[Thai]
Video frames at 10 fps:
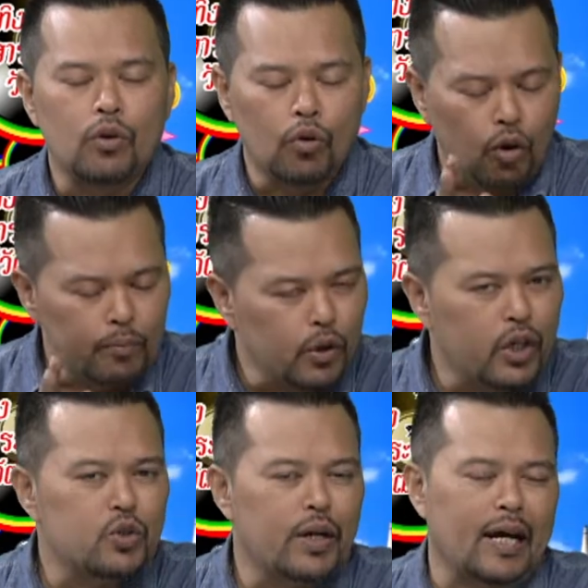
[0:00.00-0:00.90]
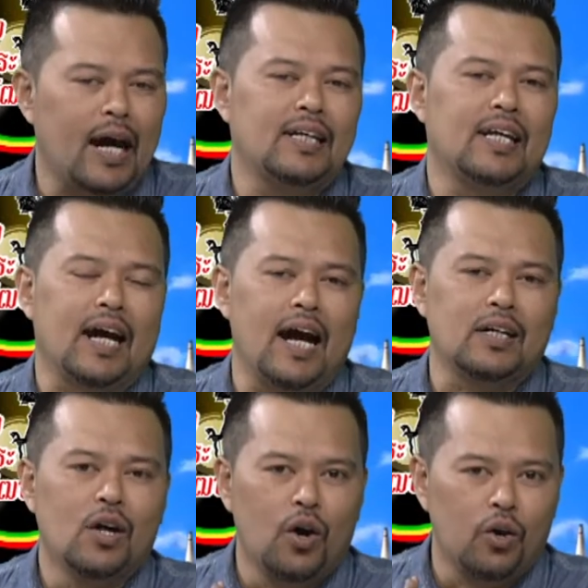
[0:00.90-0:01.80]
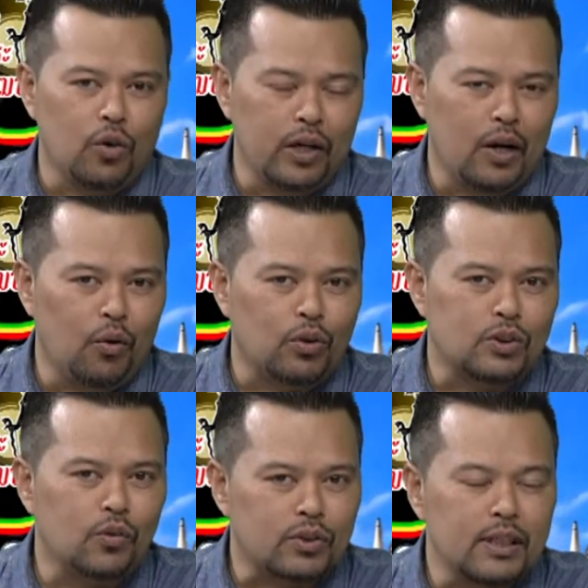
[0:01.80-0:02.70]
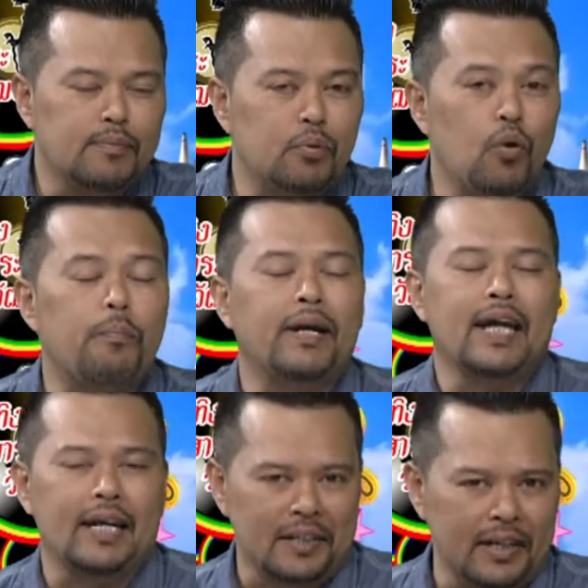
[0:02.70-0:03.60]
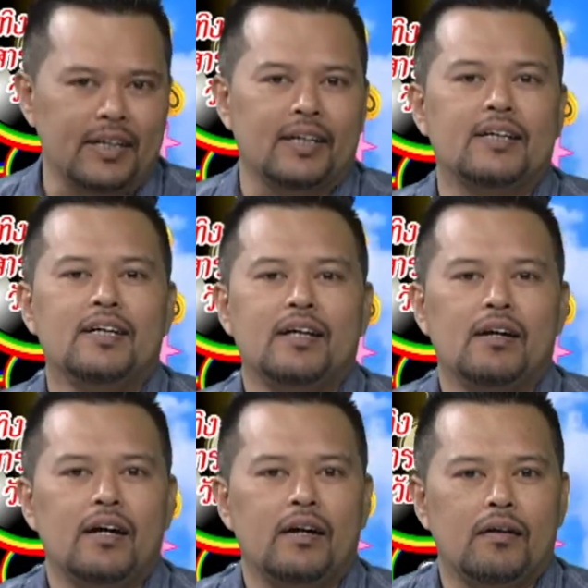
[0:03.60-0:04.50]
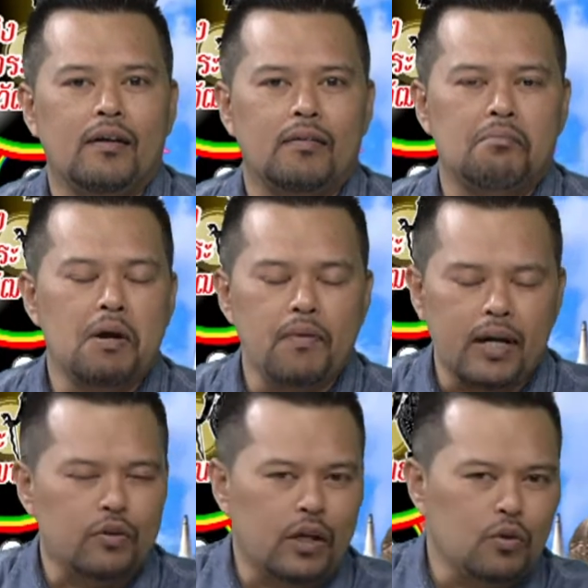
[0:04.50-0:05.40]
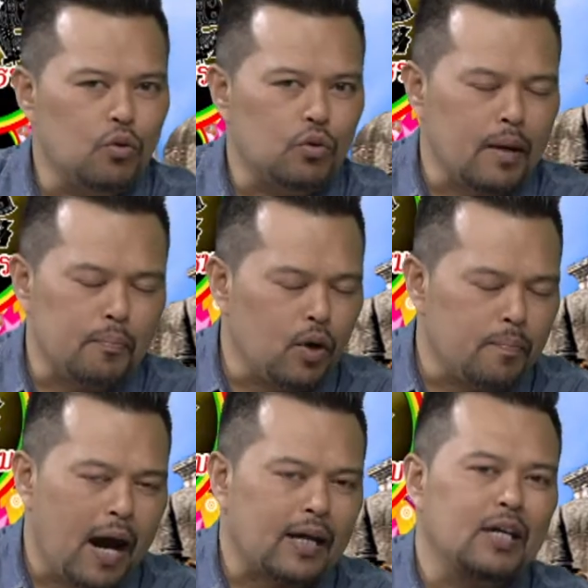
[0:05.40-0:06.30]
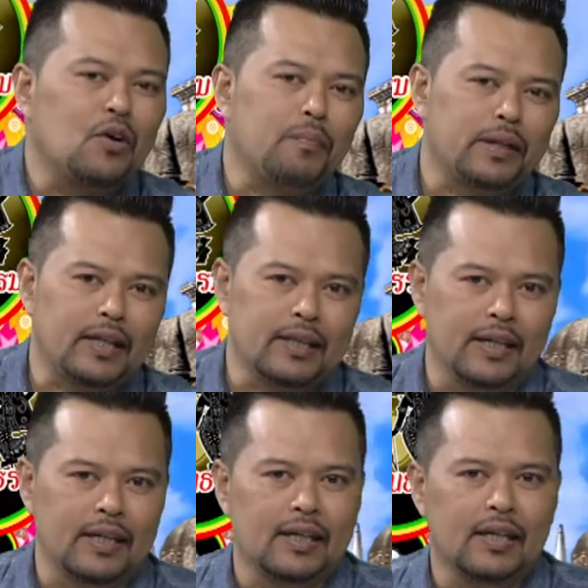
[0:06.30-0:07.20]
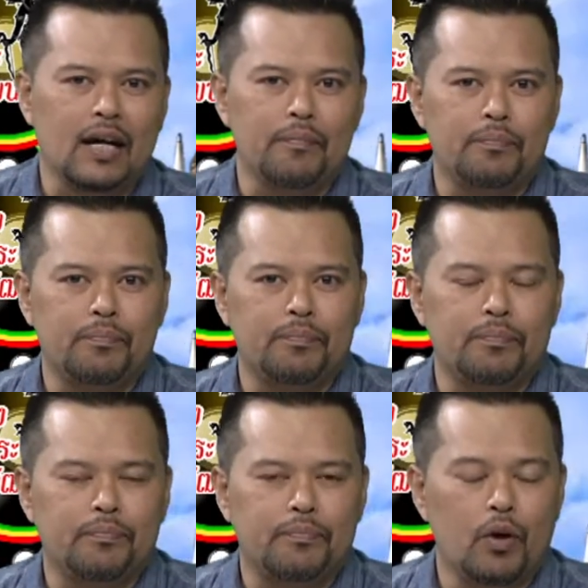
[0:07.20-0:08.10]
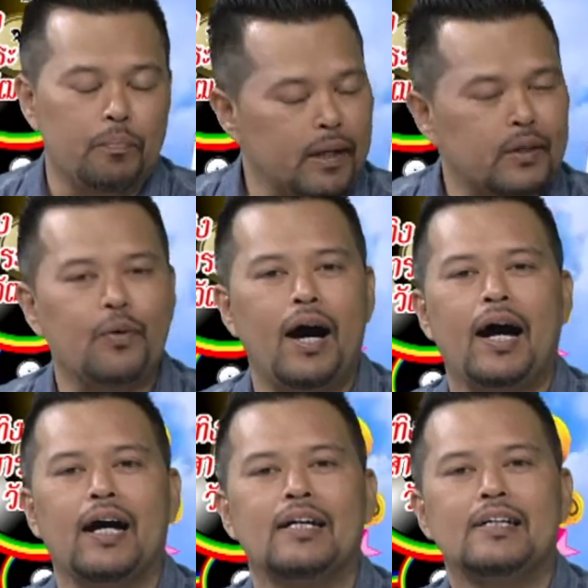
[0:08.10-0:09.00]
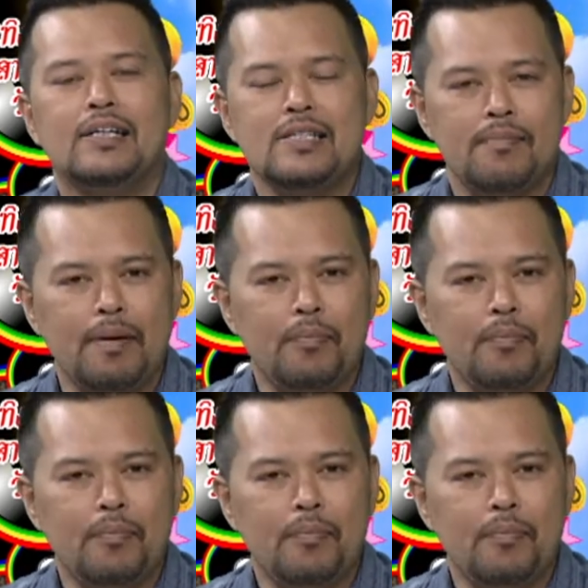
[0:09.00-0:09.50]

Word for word: รวมด้วยช่วยกันในการรณรงค์ส่งเสริมภูมิปัญญาไทยไม่ว่าเราจะอยู่ในภูมิภาคไหนของประเทศไทยนะครับเราเปิดกว้างสำหรับ